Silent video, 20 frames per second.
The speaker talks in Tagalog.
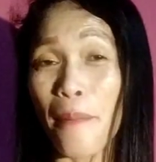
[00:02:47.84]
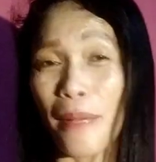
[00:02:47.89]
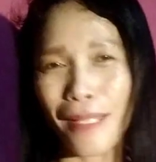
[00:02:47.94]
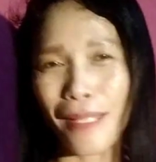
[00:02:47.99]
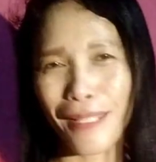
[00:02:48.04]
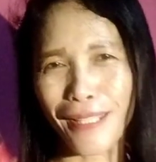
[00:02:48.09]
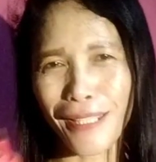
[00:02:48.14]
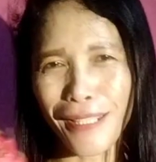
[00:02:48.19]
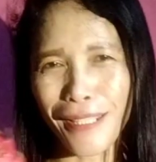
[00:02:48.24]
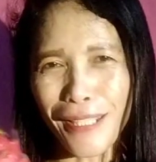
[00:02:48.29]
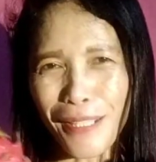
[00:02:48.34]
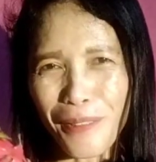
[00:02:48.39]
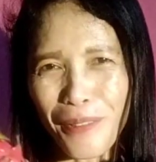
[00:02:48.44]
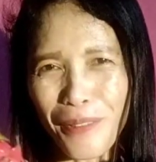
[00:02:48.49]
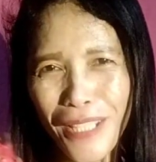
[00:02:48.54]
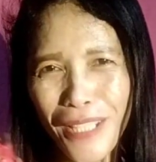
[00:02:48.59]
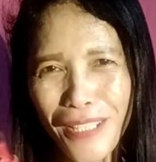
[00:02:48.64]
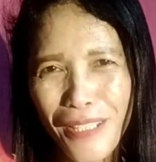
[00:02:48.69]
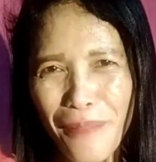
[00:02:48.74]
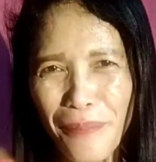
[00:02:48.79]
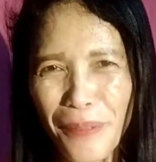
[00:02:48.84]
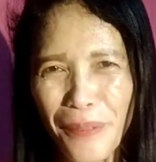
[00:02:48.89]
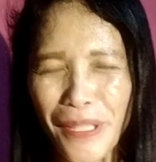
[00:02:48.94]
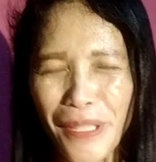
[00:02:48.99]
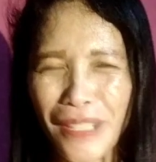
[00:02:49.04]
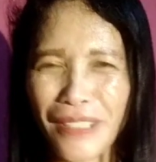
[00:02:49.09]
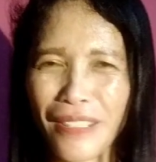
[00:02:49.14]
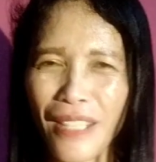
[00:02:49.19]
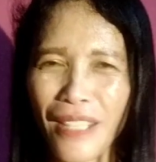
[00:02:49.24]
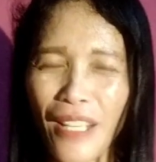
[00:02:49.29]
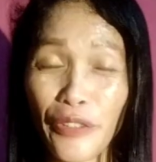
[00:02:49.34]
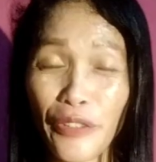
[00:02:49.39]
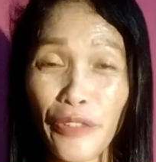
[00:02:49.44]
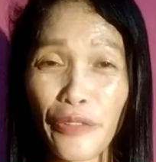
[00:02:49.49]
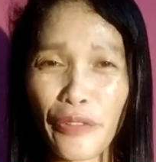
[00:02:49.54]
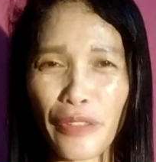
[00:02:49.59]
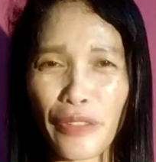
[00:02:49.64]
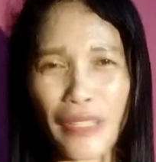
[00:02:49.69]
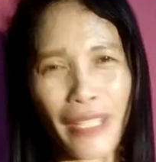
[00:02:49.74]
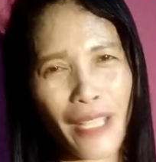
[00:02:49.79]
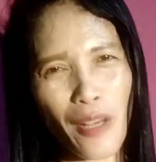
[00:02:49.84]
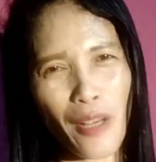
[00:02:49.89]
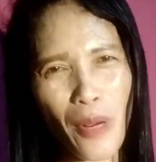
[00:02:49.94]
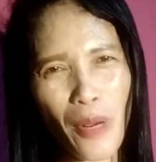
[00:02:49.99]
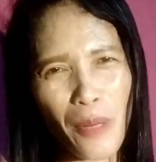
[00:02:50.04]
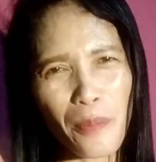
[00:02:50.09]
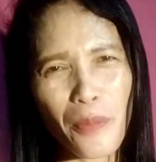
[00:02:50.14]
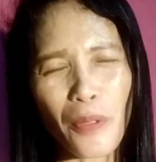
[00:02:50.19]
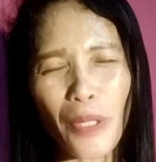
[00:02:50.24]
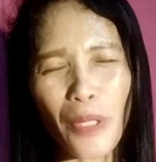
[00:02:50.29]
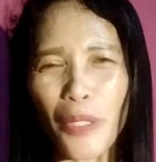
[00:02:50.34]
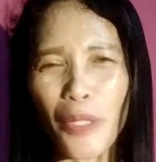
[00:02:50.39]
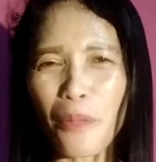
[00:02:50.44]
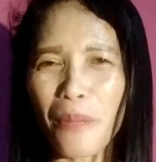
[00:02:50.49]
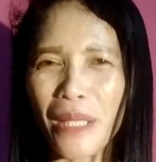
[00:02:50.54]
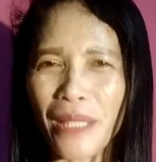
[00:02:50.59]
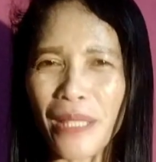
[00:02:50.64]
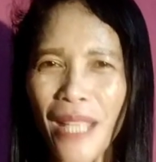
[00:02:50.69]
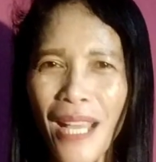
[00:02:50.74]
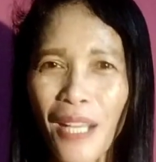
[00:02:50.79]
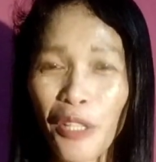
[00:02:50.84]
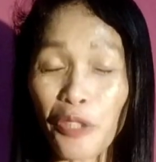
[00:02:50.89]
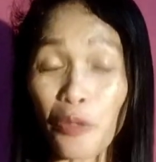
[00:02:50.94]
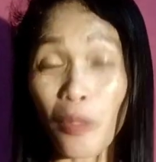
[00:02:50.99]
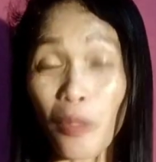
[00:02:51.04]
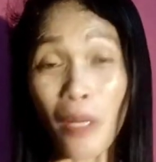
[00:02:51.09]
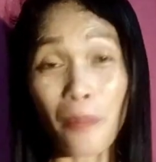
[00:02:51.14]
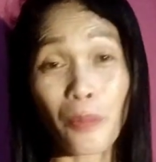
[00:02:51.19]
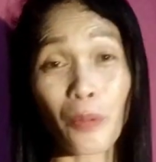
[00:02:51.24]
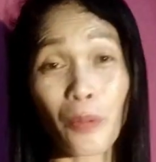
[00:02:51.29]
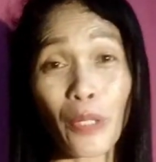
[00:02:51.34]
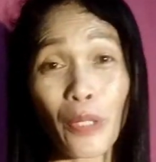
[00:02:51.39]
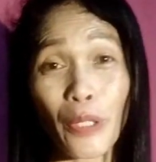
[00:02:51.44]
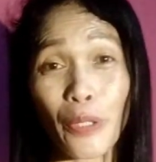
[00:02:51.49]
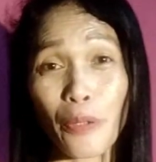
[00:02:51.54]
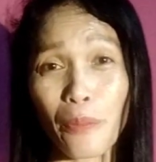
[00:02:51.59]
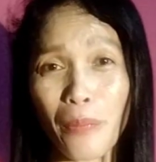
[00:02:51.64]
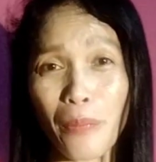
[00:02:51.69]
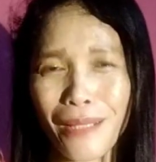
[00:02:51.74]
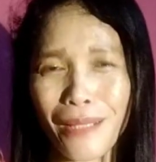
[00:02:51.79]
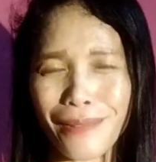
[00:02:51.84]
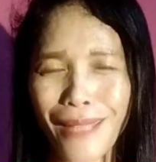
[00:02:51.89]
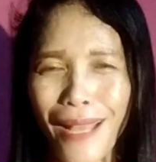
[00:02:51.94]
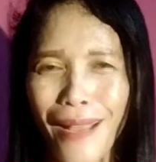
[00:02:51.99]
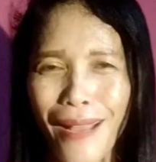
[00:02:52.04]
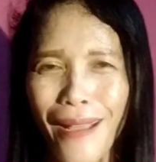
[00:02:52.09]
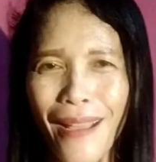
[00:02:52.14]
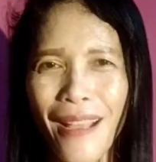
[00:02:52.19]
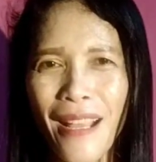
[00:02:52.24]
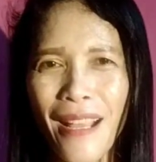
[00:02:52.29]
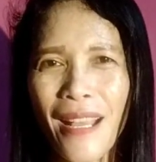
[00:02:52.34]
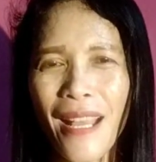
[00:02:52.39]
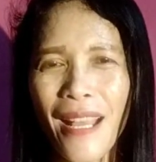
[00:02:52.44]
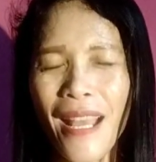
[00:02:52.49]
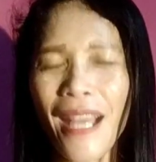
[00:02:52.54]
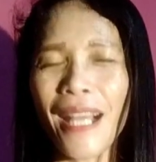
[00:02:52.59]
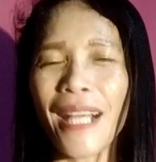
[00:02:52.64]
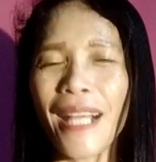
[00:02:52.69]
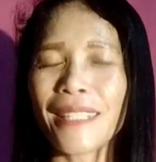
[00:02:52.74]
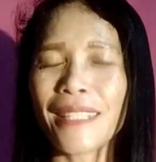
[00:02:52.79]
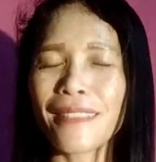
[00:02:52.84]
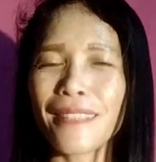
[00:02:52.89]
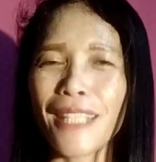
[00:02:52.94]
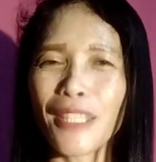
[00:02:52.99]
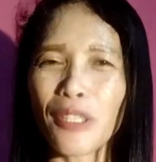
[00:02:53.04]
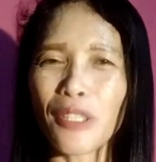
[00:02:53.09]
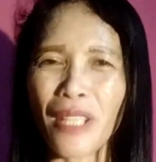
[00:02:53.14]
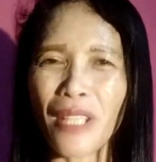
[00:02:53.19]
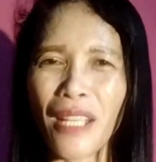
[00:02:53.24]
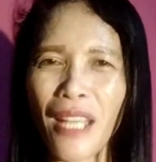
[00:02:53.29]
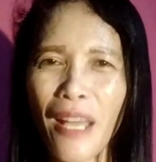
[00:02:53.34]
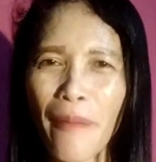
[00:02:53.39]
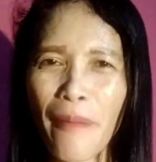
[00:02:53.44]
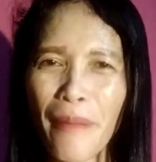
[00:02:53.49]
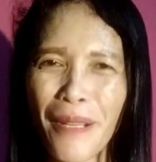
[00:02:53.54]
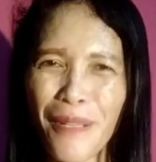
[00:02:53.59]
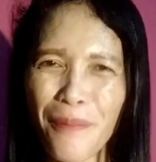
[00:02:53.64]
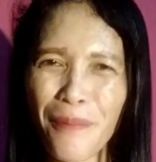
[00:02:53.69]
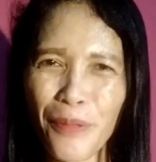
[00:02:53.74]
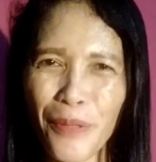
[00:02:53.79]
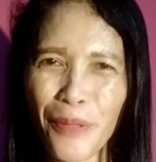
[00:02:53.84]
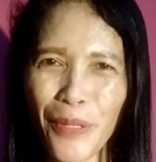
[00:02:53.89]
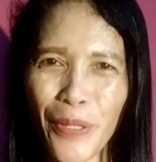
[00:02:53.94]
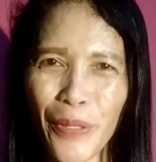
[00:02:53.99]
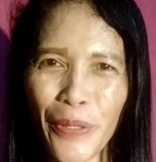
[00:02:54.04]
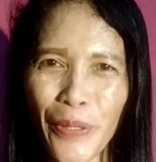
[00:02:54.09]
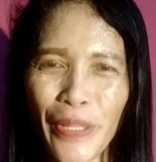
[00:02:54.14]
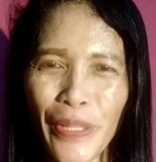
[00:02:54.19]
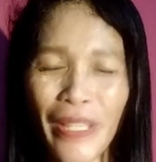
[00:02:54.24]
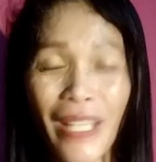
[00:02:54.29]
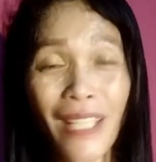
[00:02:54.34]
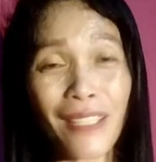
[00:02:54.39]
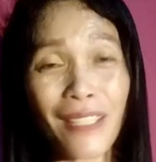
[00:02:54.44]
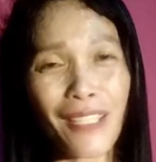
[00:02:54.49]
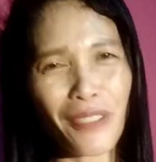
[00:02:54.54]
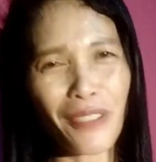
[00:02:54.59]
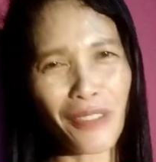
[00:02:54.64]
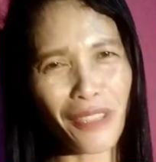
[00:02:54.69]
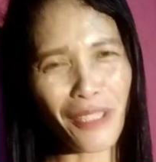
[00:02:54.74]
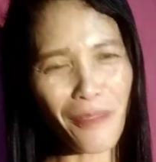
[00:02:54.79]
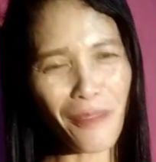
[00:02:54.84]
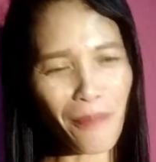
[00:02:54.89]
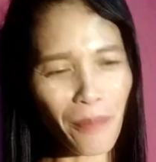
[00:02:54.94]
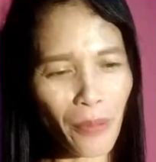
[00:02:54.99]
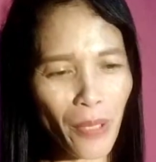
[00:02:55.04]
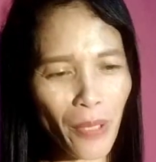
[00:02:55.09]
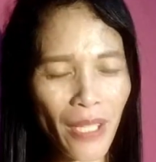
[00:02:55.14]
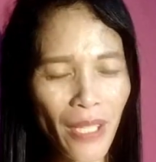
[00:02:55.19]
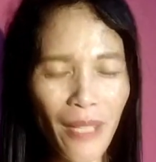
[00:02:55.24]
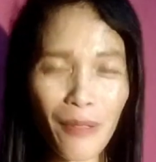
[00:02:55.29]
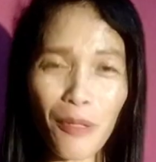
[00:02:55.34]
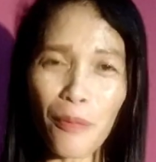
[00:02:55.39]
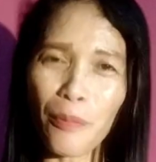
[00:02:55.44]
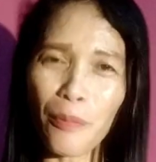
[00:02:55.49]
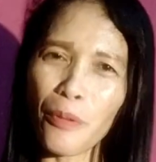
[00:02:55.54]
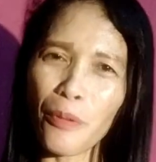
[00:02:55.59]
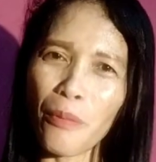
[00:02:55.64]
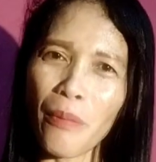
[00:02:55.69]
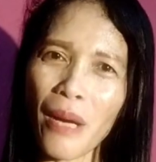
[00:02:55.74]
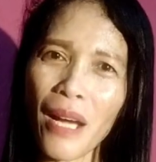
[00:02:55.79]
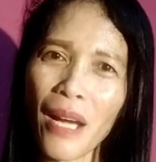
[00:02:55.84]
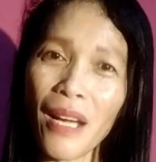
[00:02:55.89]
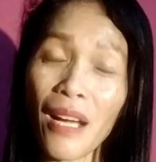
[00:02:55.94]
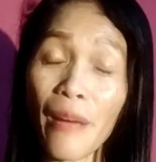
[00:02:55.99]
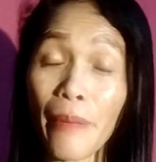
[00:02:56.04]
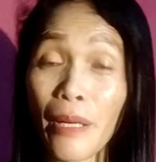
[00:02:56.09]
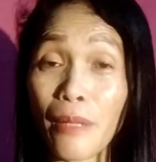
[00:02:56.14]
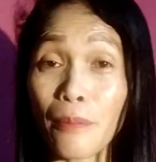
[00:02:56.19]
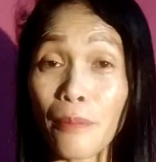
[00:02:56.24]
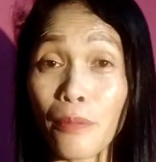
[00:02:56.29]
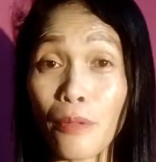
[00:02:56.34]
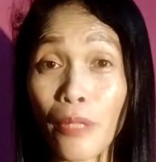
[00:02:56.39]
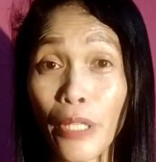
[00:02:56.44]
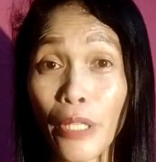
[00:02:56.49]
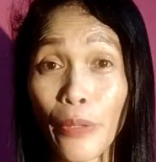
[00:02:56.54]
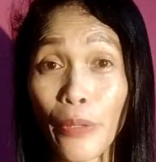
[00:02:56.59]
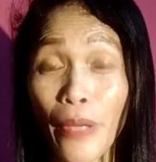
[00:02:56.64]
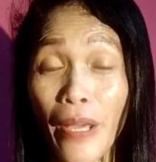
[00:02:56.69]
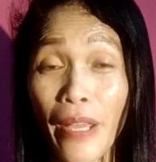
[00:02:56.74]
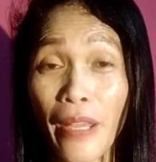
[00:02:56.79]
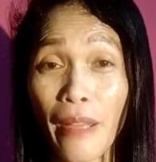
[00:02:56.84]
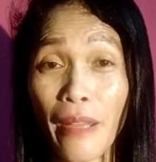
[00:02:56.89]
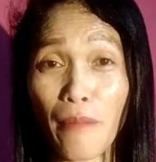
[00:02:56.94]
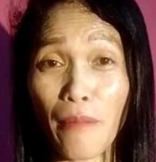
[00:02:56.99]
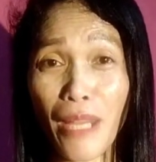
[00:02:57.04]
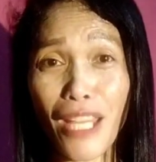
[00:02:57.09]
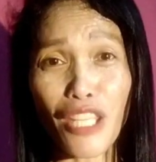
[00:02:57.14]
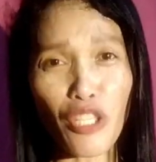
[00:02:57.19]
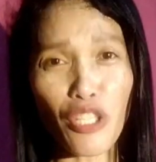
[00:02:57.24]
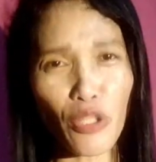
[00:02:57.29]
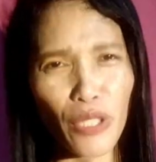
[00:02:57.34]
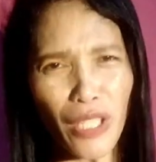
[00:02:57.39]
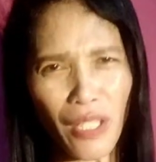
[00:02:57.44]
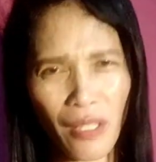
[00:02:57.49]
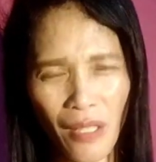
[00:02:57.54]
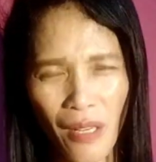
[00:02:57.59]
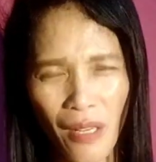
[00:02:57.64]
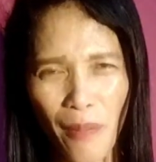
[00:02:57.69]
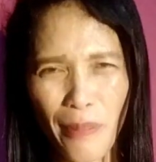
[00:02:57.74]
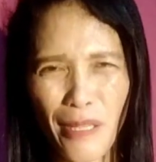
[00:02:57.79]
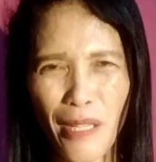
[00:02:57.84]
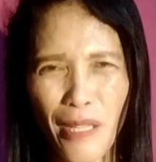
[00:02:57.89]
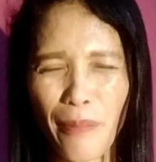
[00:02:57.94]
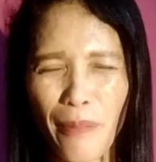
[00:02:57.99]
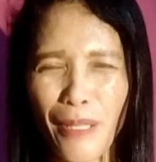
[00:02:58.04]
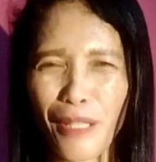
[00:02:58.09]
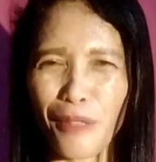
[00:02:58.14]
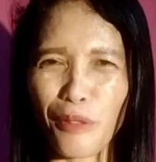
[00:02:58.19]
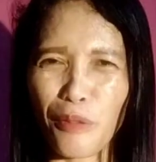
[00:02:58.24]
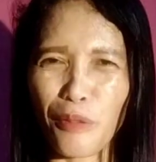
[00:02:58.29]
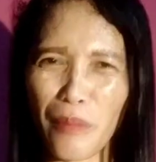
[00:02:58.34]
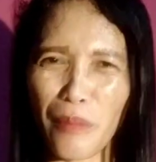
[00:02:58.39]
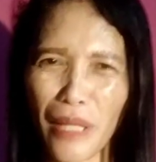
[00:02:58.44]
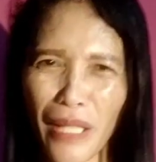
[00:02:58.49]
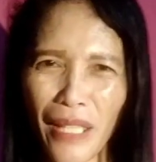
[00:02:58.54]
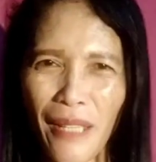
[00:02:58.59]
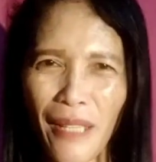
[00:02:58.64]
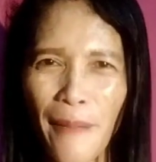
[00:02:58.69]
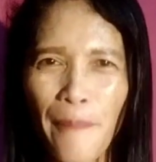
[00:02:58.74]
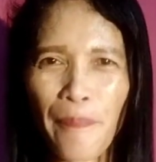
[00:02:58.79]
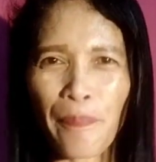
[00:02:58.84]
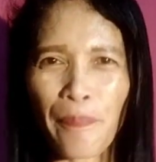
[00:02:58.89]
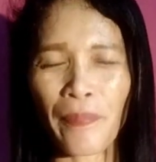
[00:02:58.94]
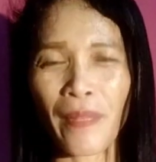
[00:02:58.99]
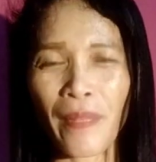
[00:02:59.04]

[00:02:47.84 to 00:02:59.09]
Magiging kakulay din po ng dragon fruit. Kaya wag po kayong matakot, wag po kayong magtaka at natural lamang po yun. At ganoon din po, alam niyo po ba, kapag po kayo ay medyo hirap sa pagdumi,